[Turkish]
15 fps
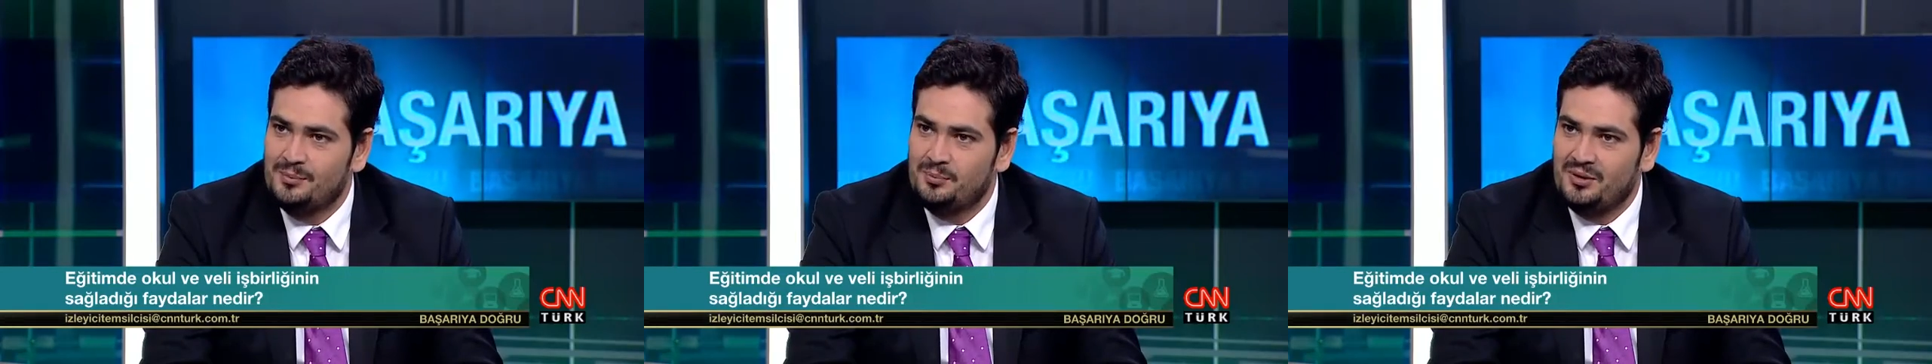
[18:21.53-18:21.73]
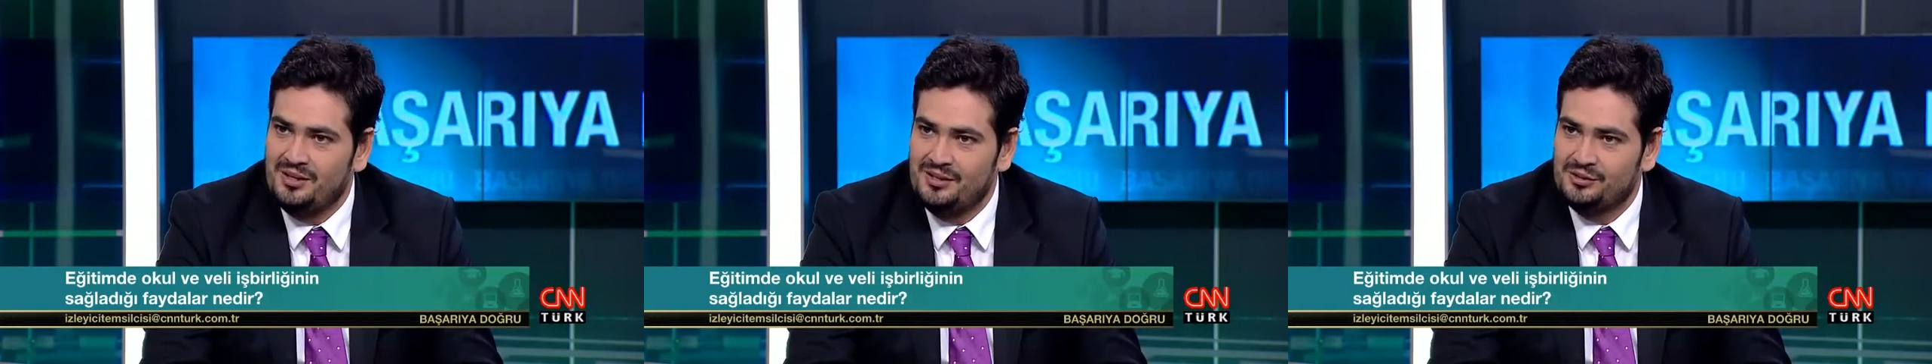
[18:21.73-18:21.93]

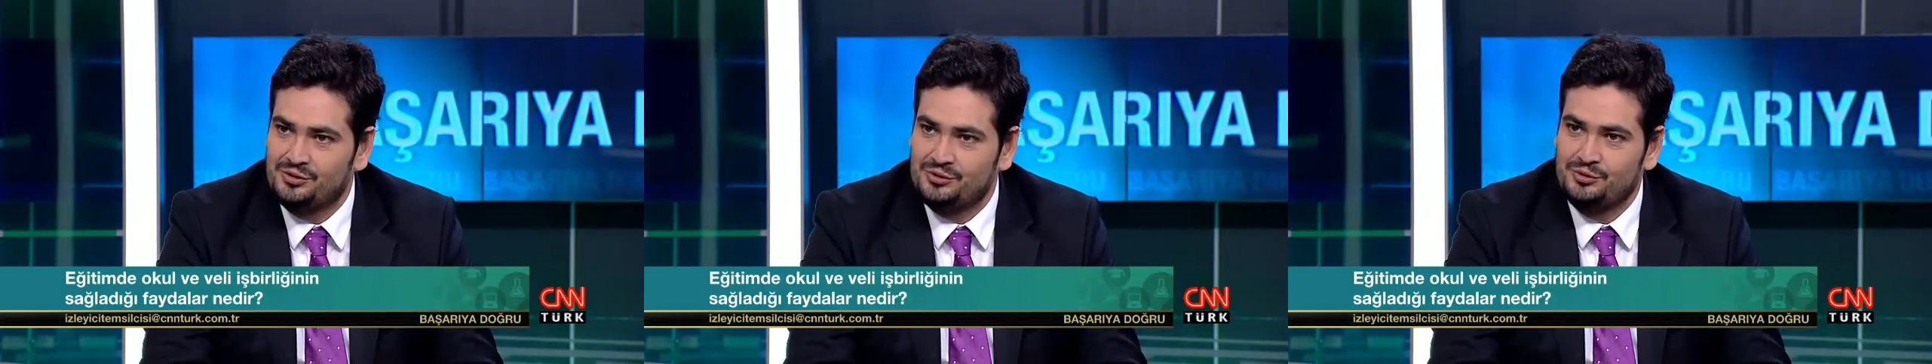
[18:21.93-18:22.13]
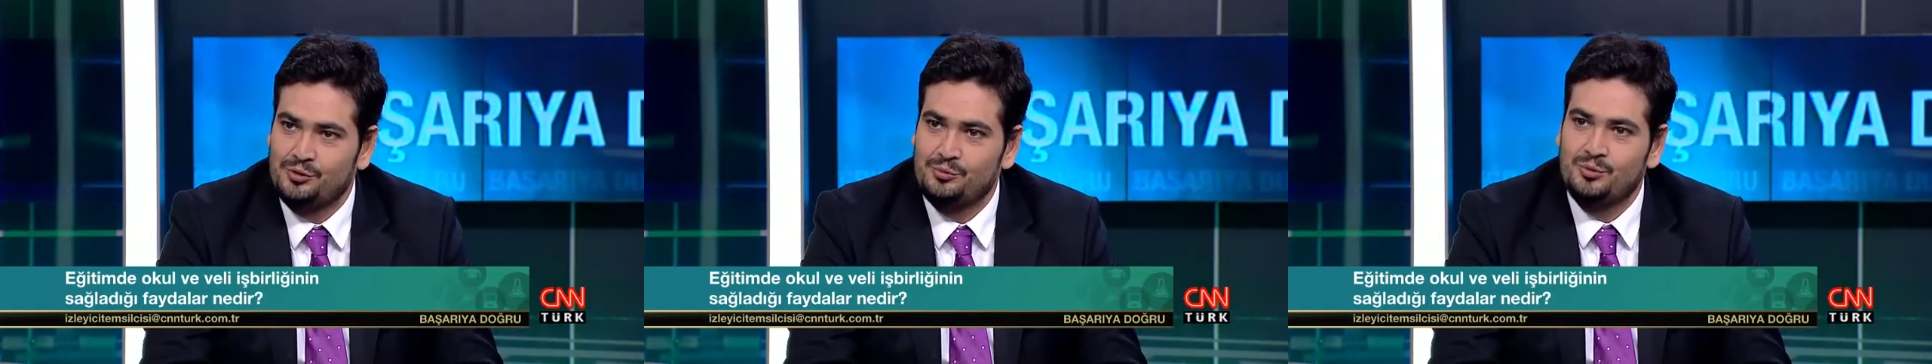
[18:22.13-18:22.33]

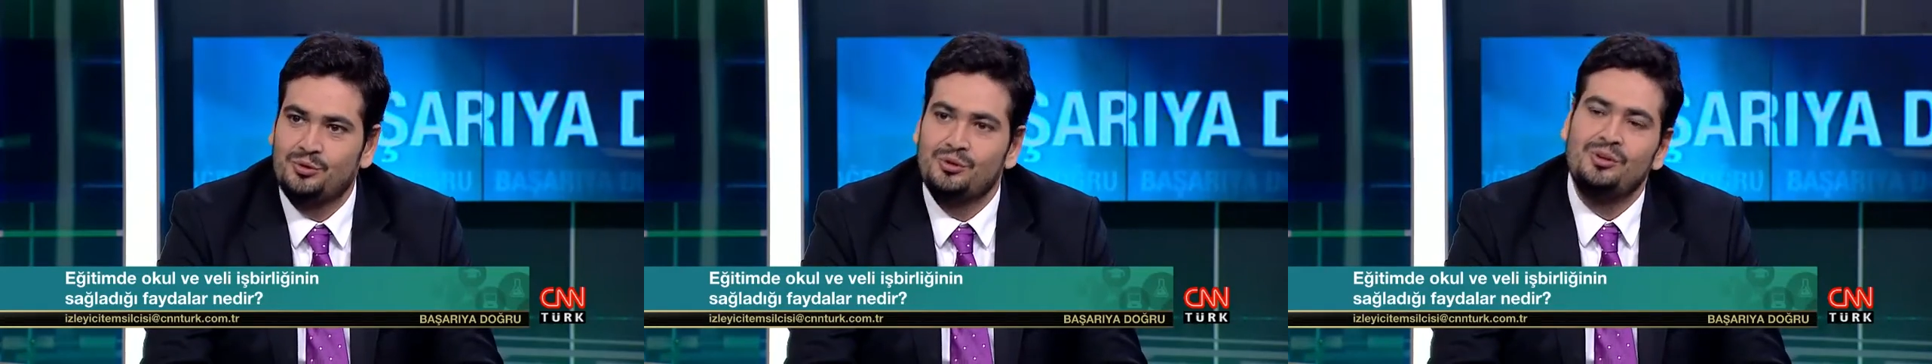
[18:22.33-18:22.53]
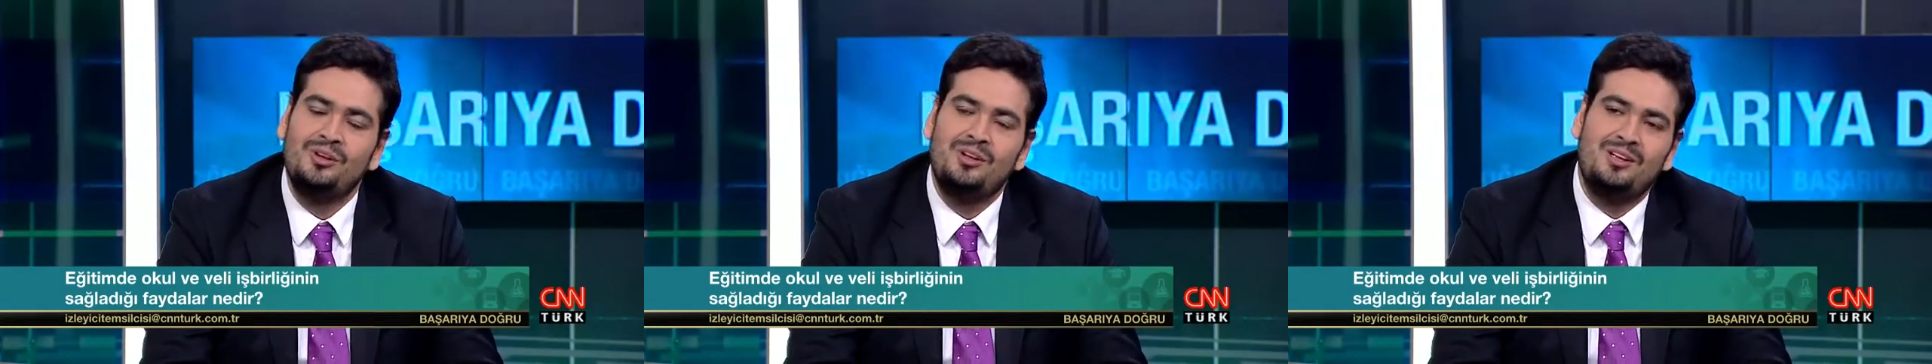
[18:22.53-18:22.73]
paylaşılıyor
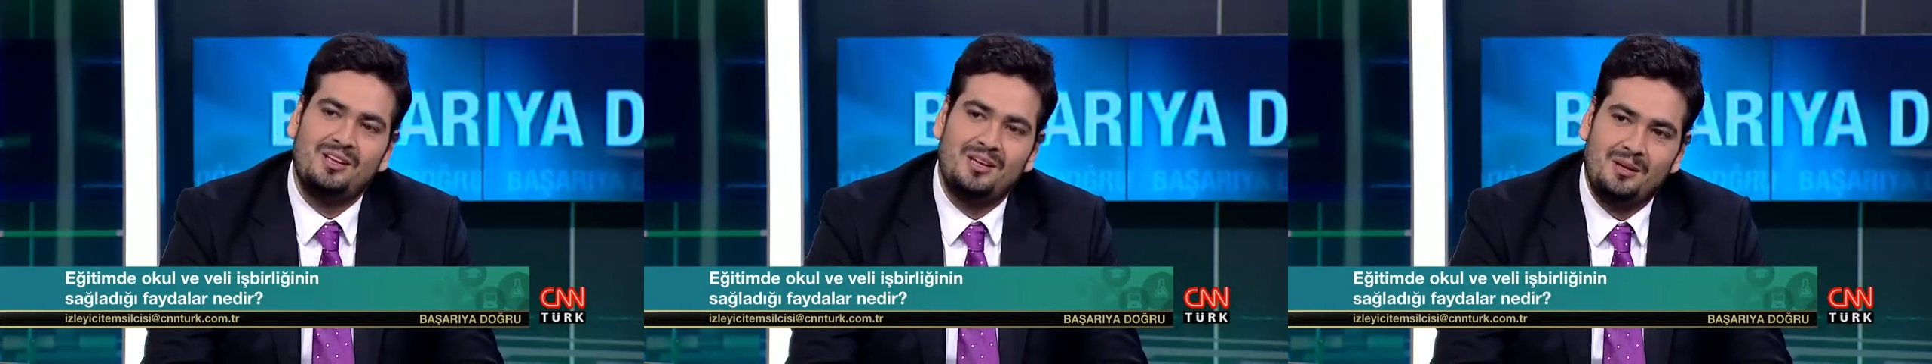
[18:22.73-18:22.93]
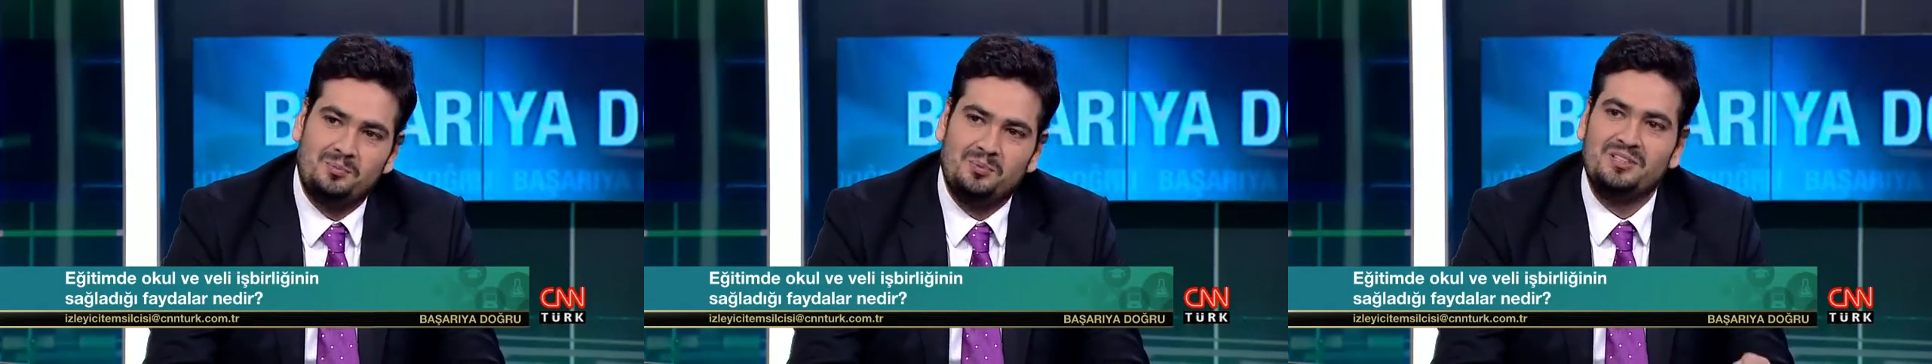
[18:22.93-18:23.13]
bu
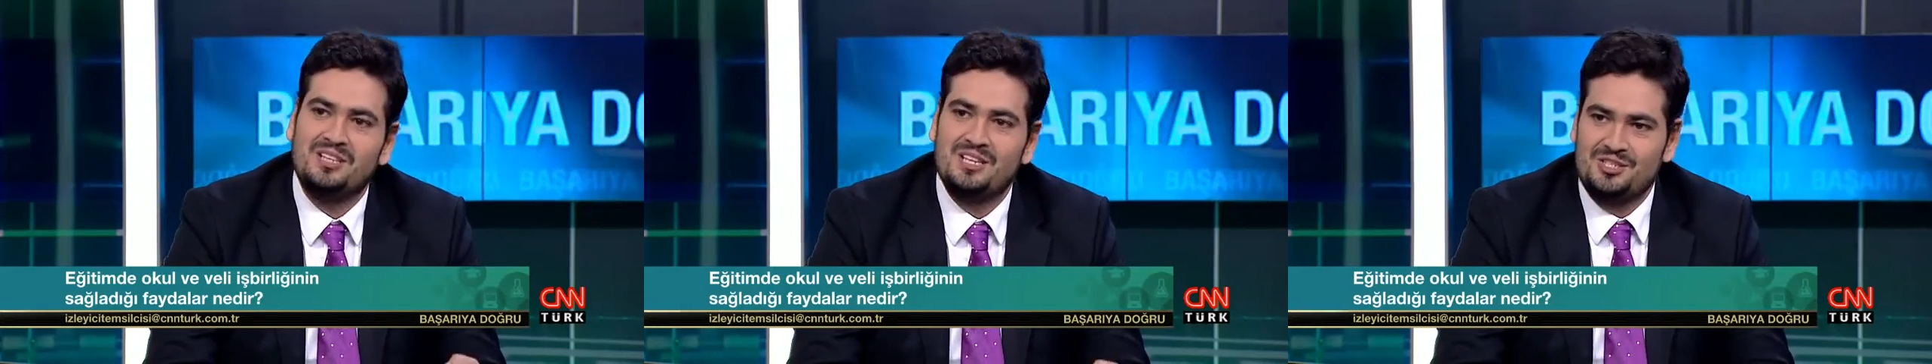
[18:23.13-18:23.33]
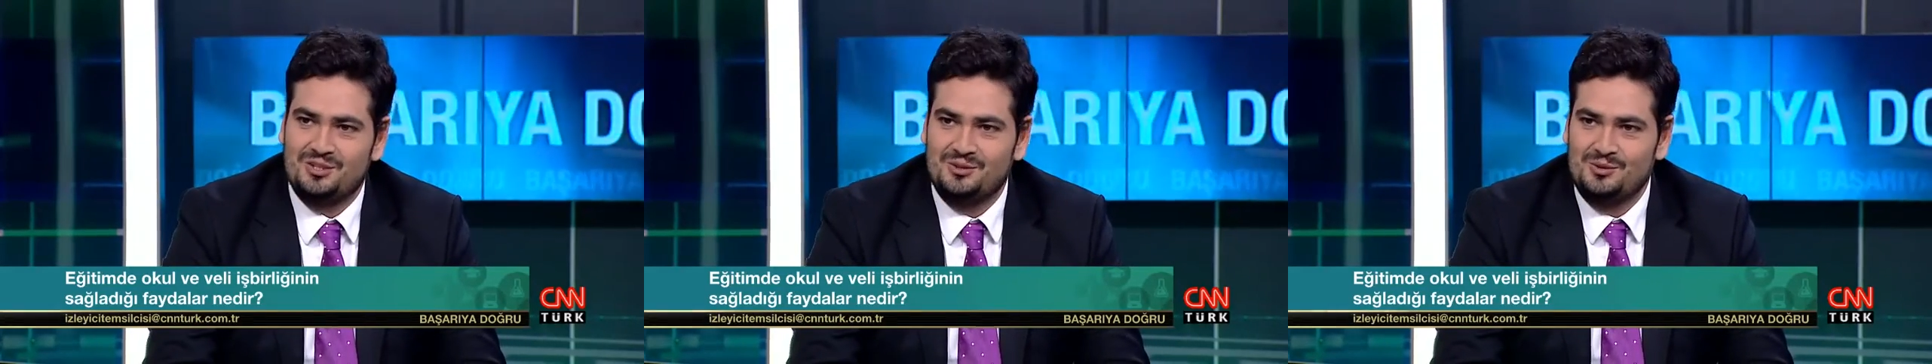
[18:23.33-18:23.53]

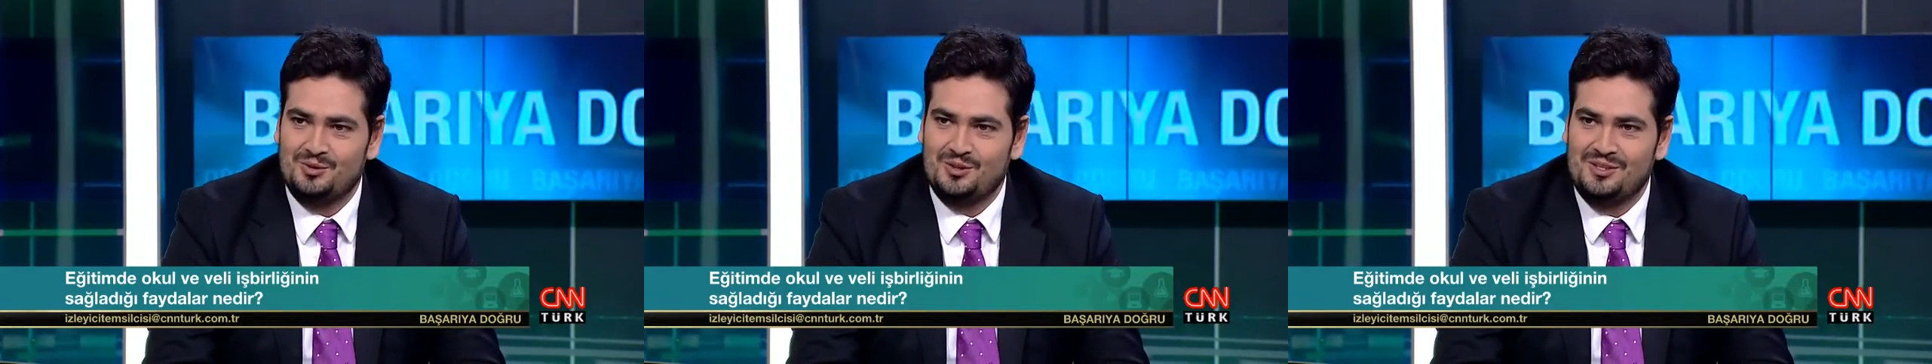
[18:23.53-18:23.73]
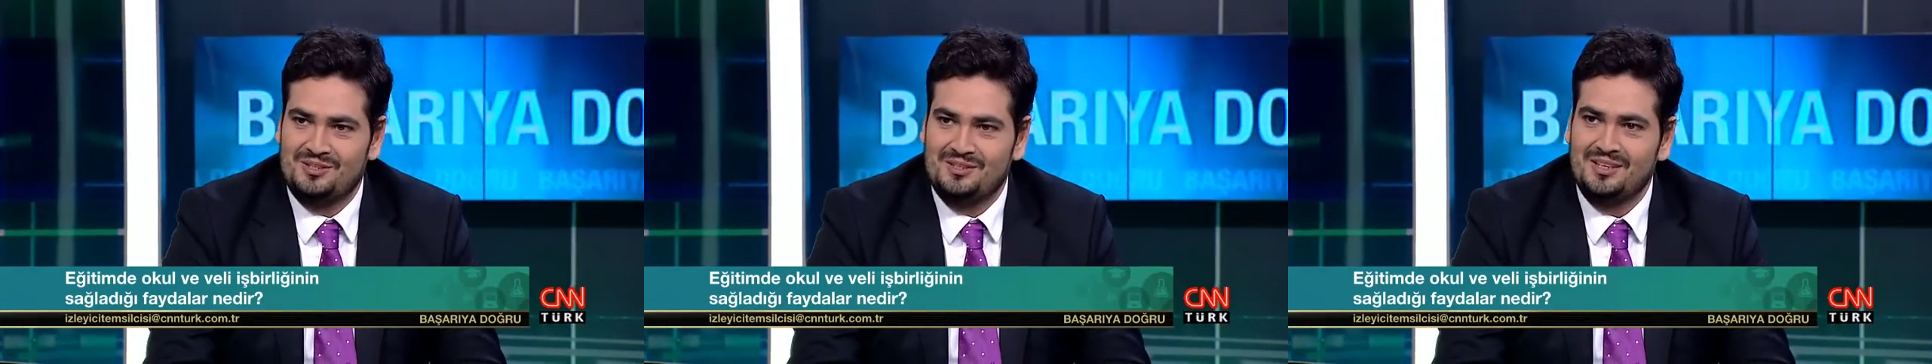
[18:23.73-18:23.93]
application
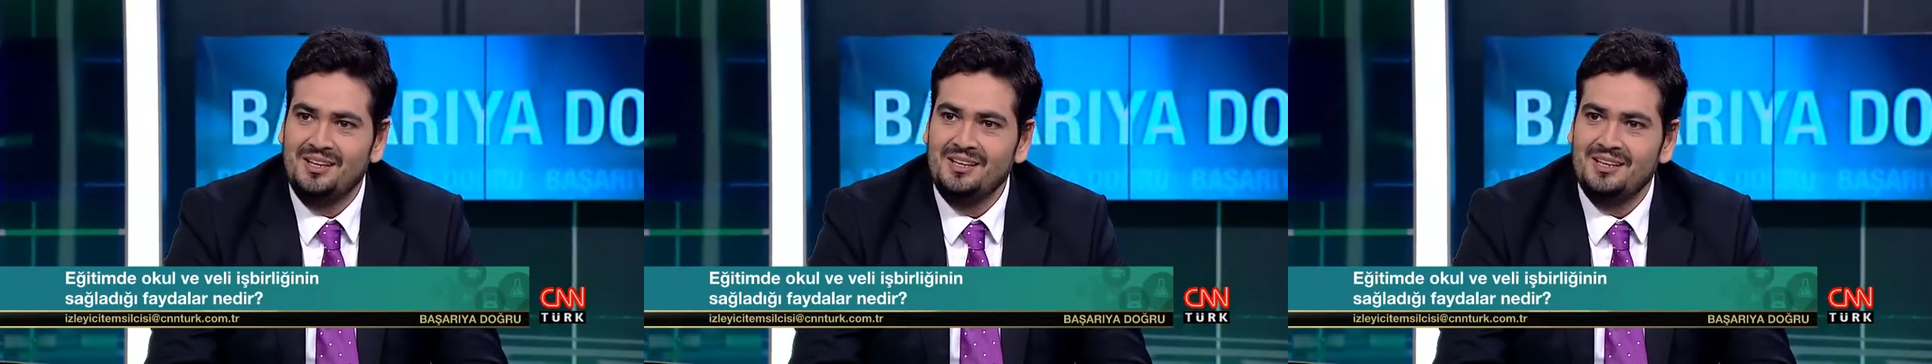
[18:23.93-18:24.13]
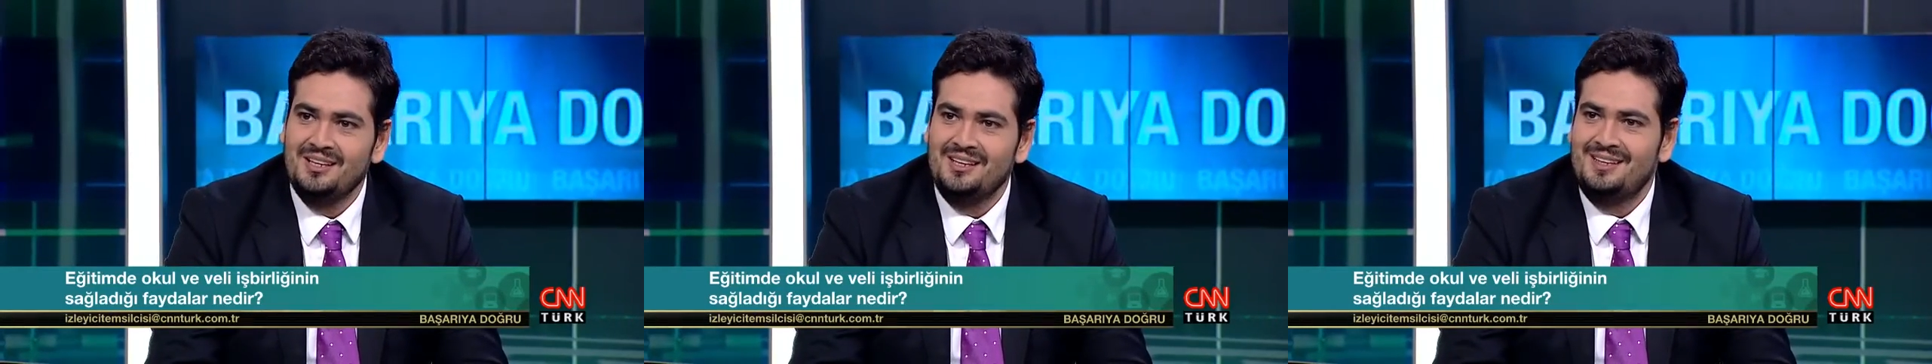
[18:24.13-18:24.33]
üzerinden.